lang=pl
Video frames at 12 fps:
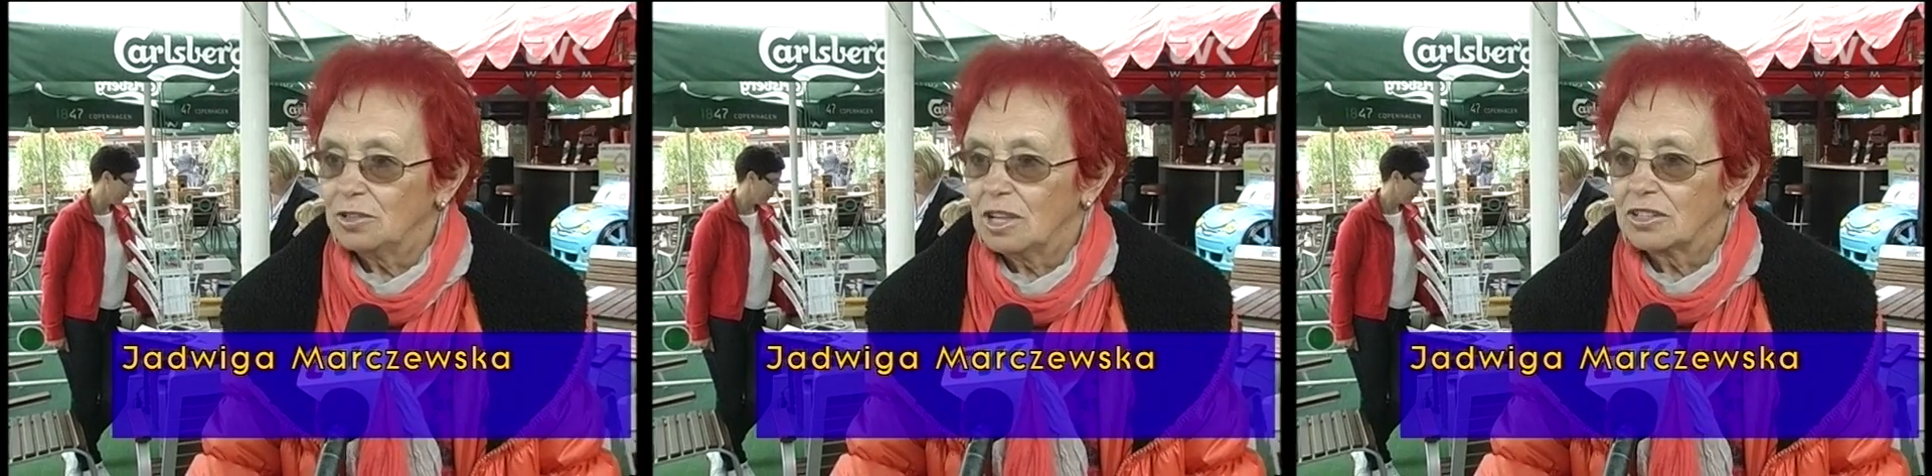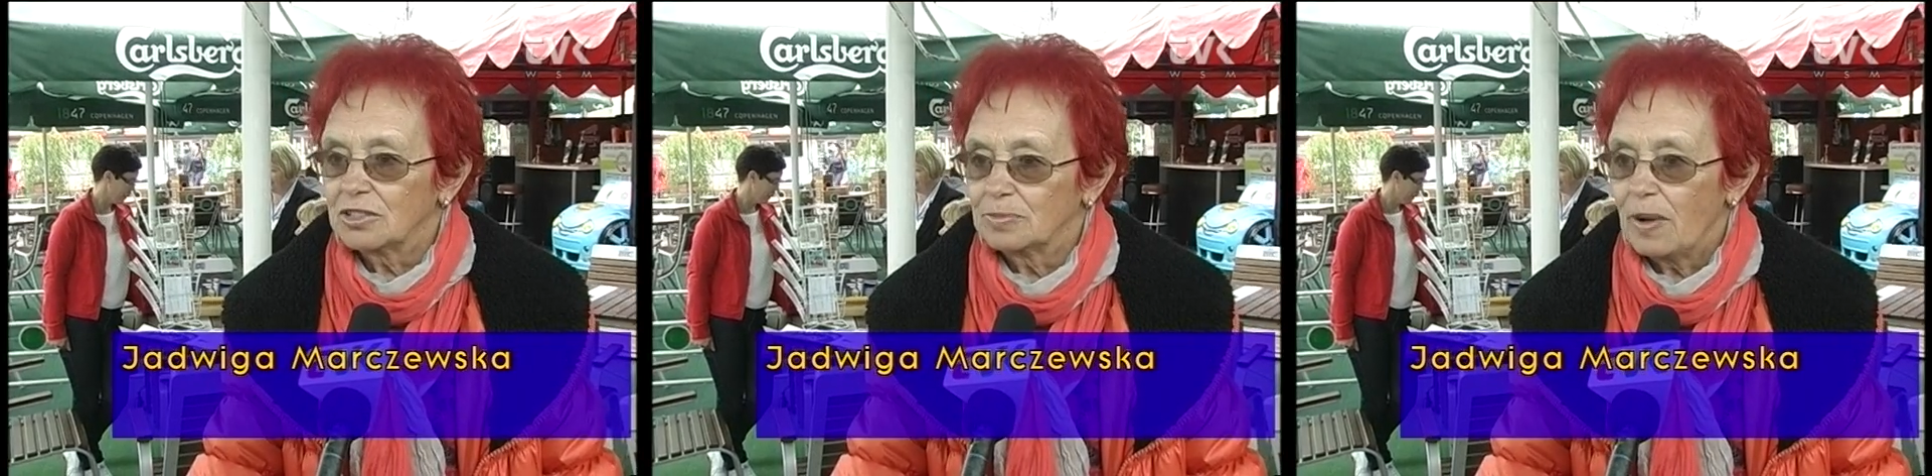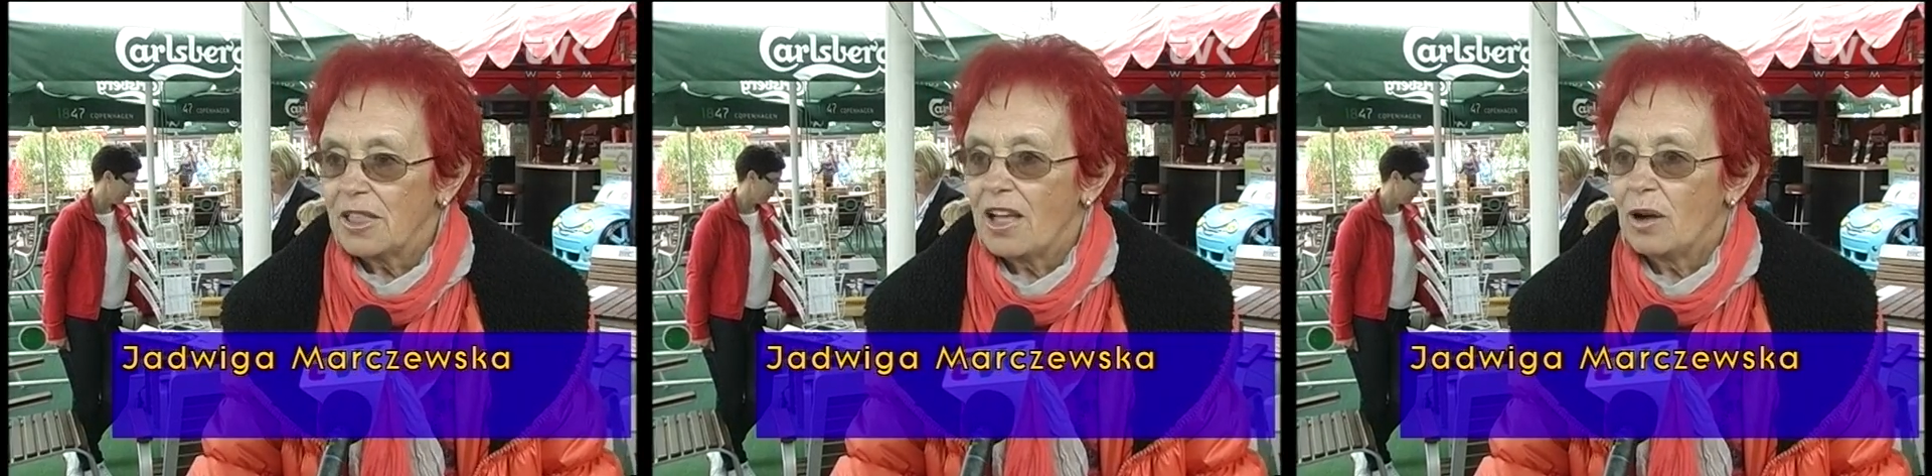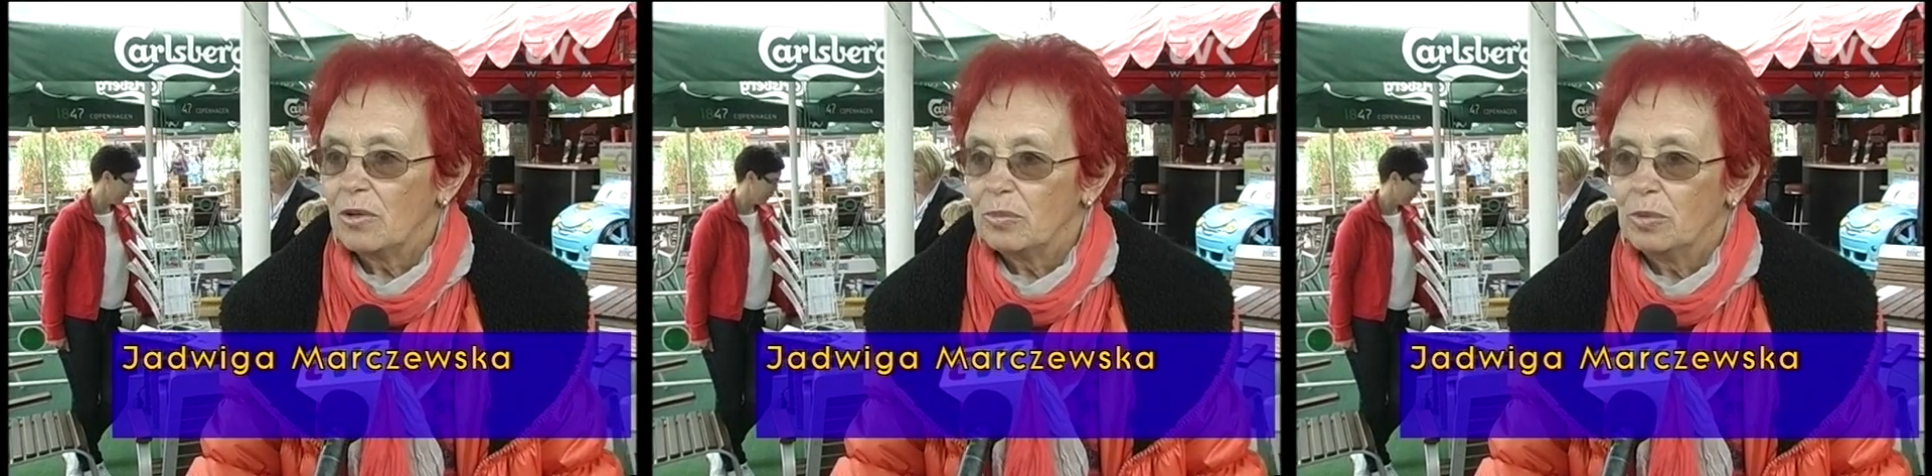też
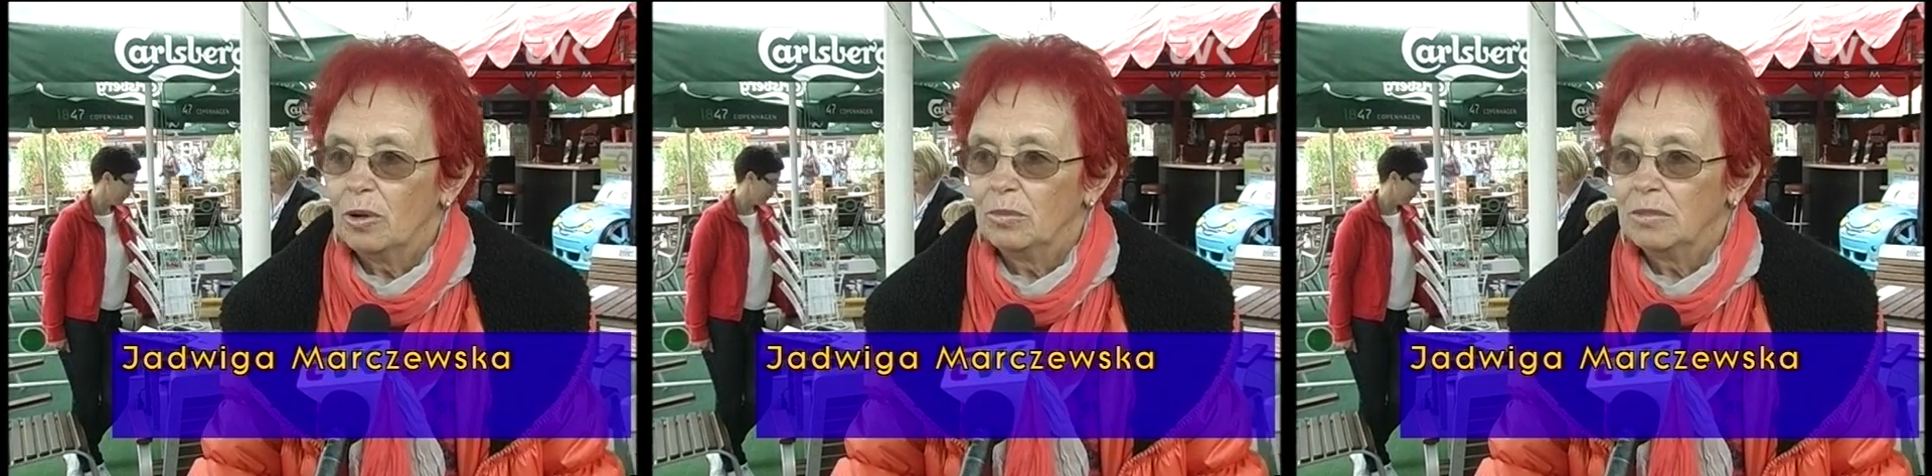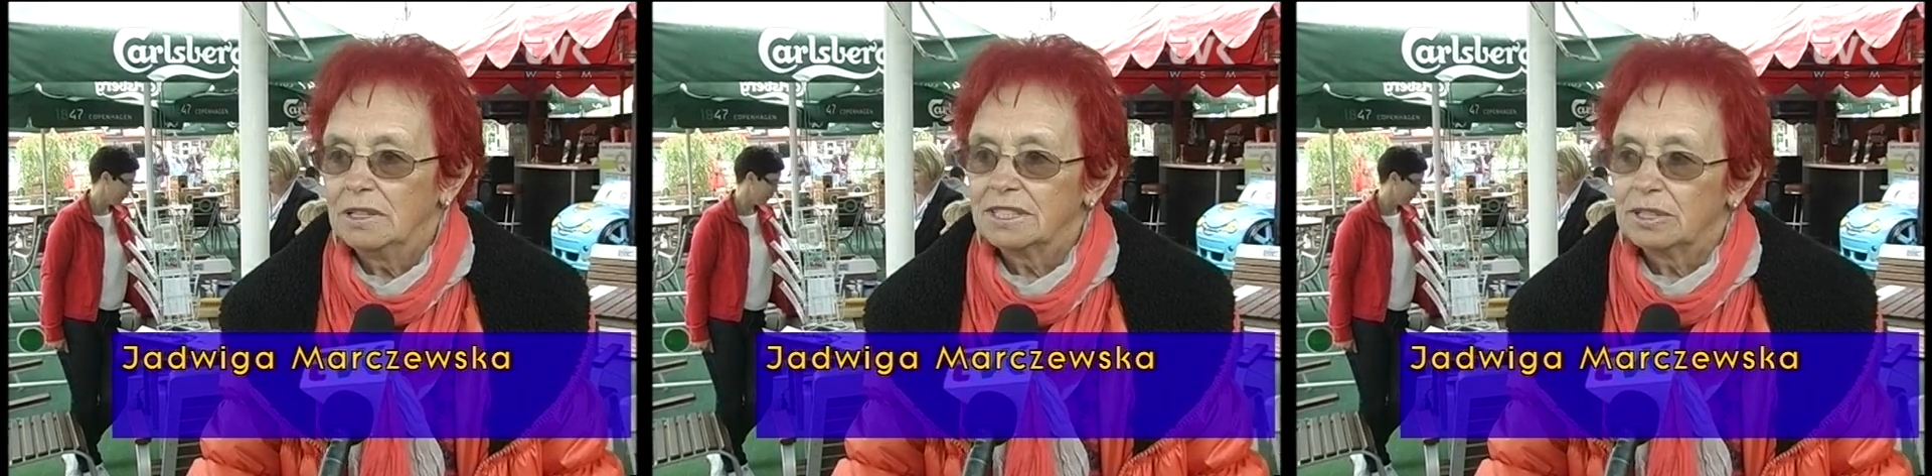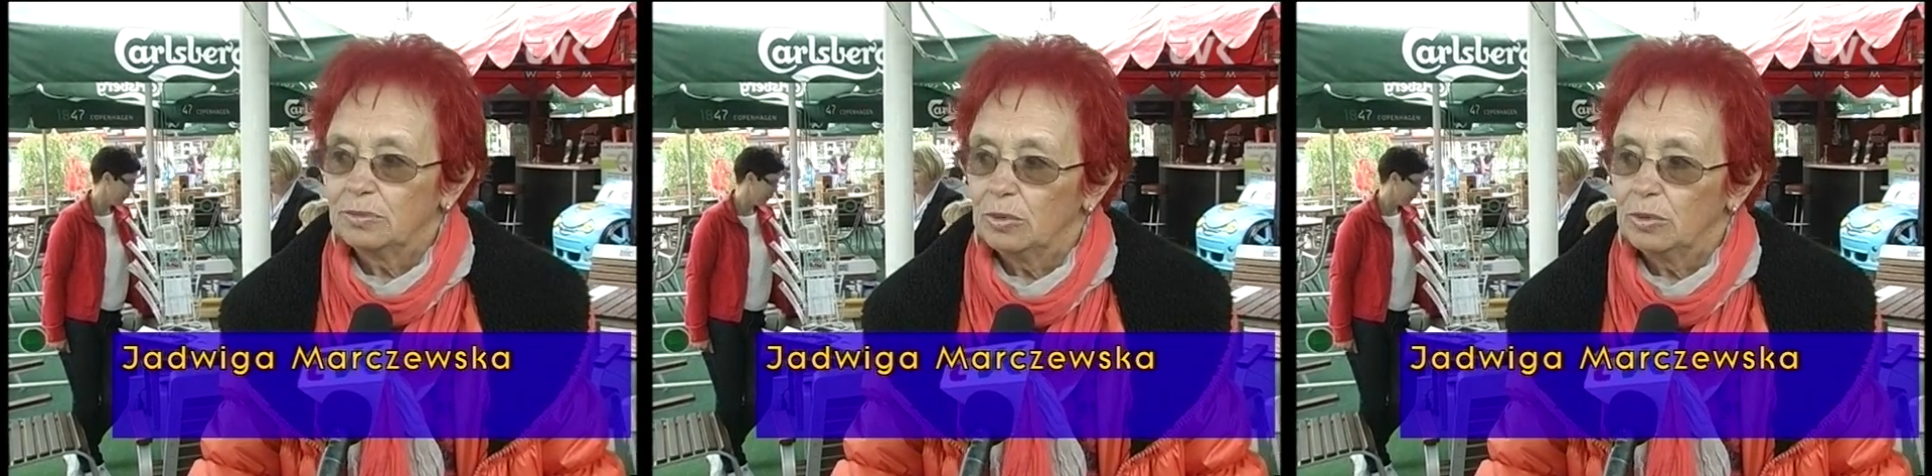wspaniały pomysł,